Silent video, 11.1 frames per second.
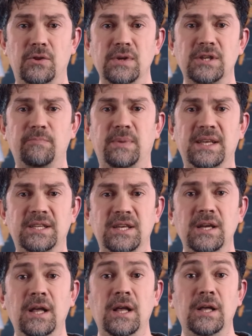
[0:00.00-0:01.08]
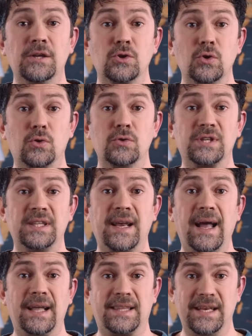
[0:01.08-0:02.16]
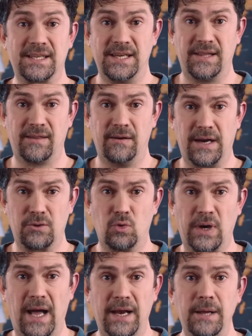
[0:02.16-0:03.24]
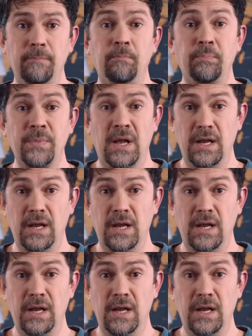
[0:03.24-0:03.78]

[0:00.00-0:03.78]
di una specie sono considerati la selezione naturale,